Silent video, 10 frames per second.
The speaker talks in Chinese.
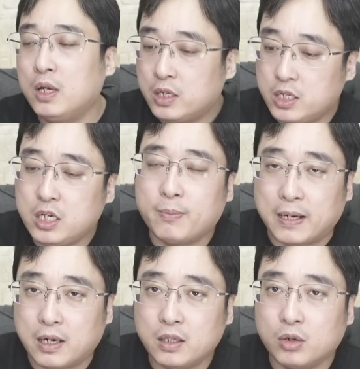日
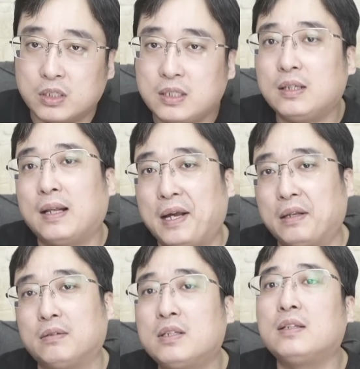本人又忌惮
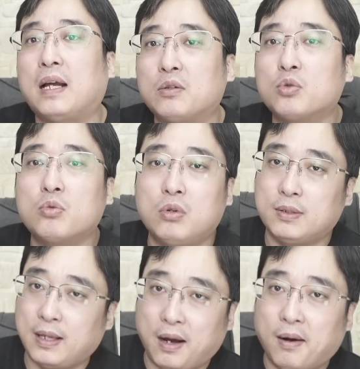忌惮中国，
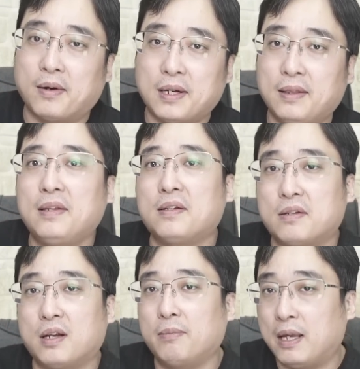在二战历
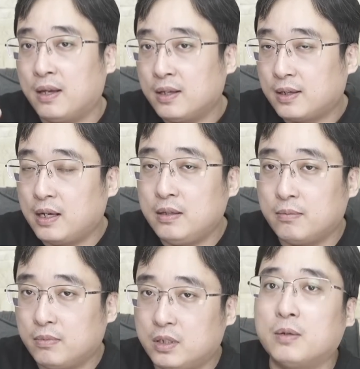史上面跟
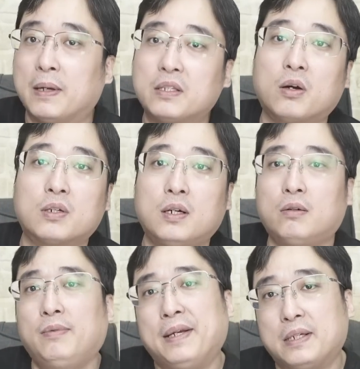日本较真儿，
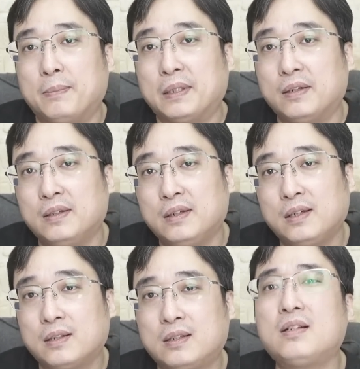为什么呢？
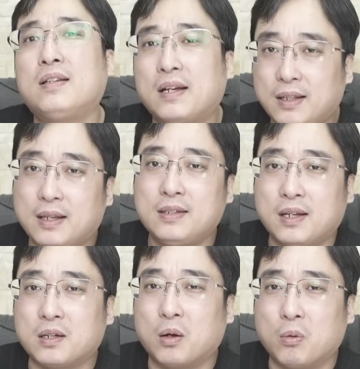之前跟大家
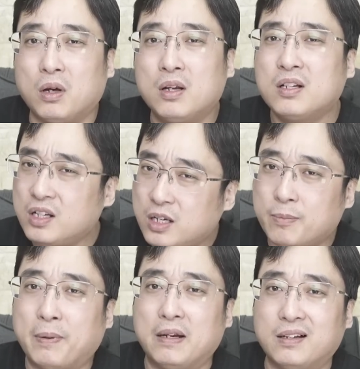介绍过，日
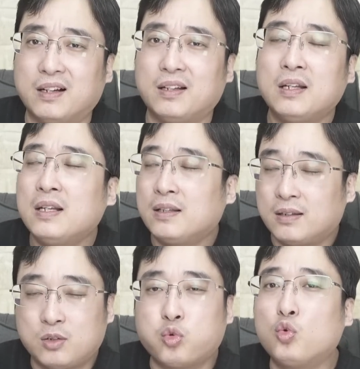本人
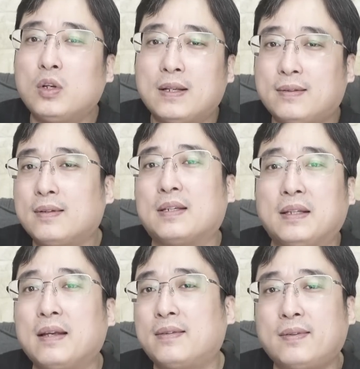除了自己
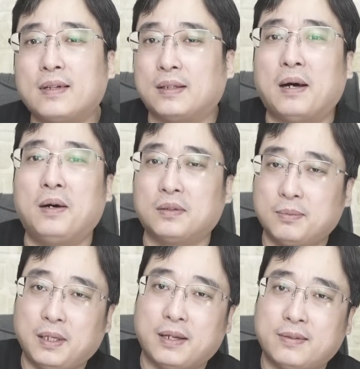那四个岛，对
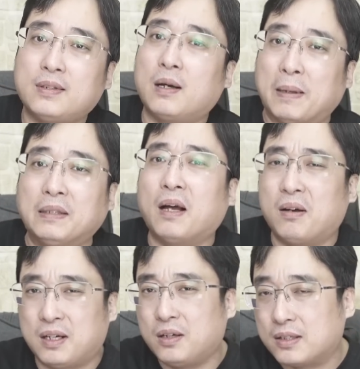不对？四个本岛，
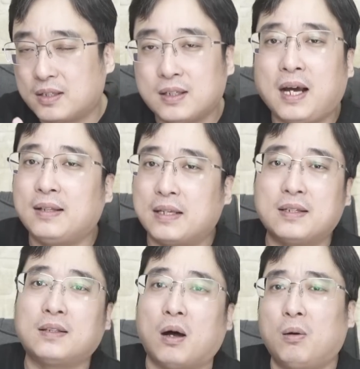然后其他那
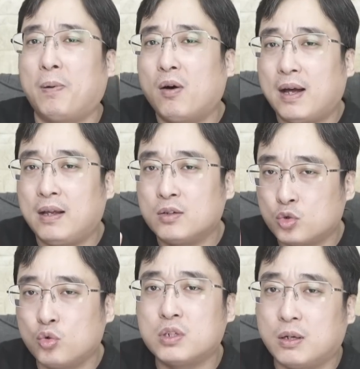些岛，包含
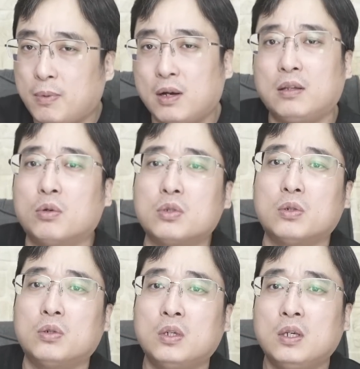冲绳，包含琉
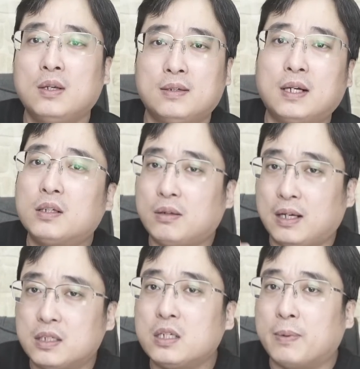球，然后的话，
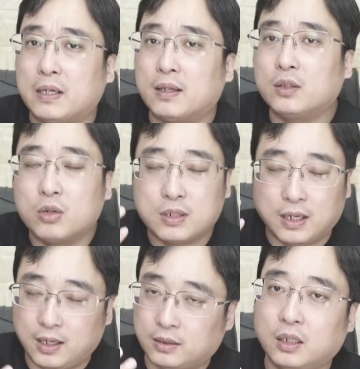日本人都是
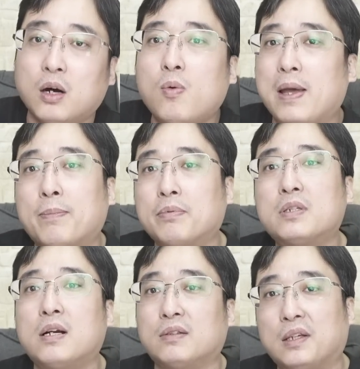啊得位不
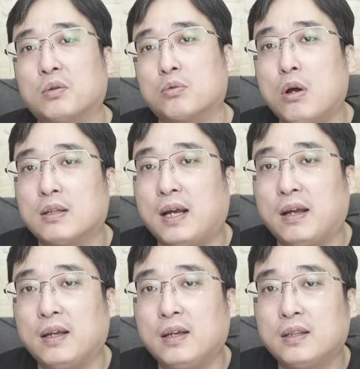正的一种状态。
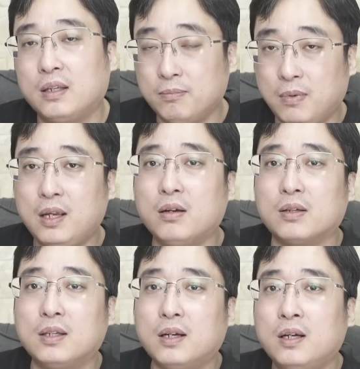你没有
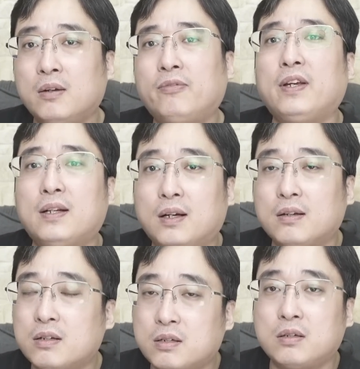一个非常
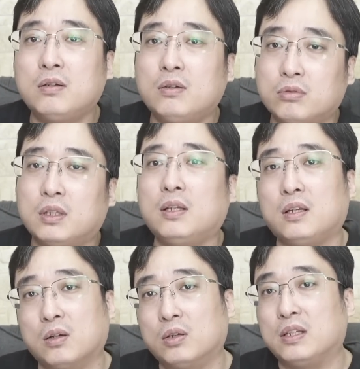十足的
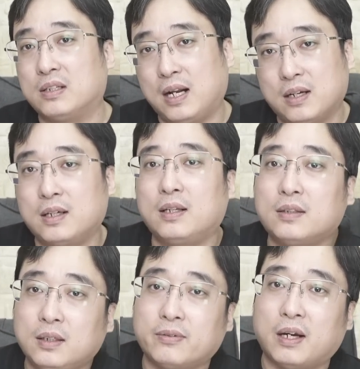理由，你占着这些
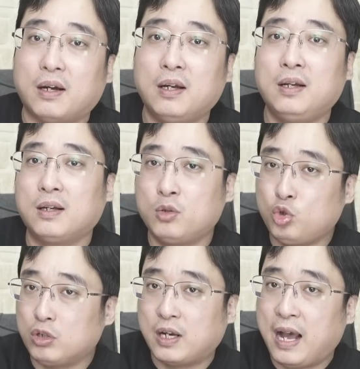地方啊。
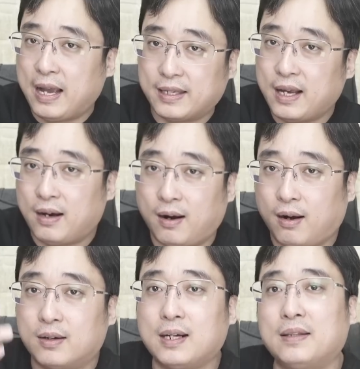去看一看
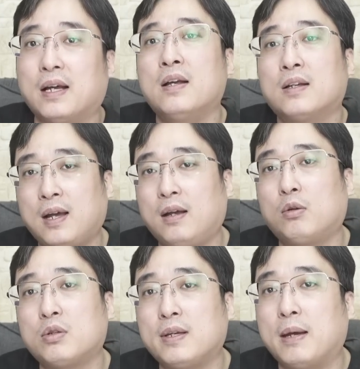二战的开
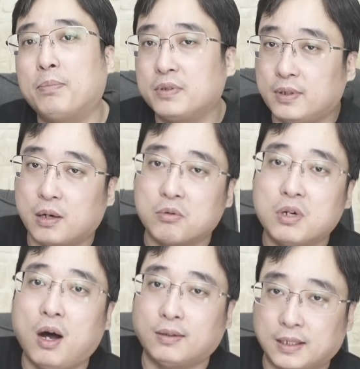罗宣言、波茨坦公
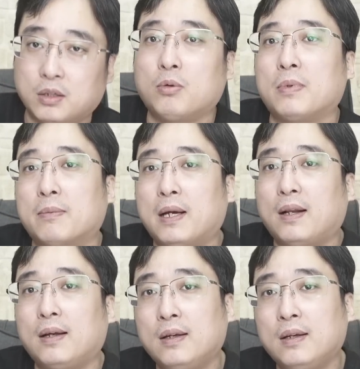告，大家就明白了。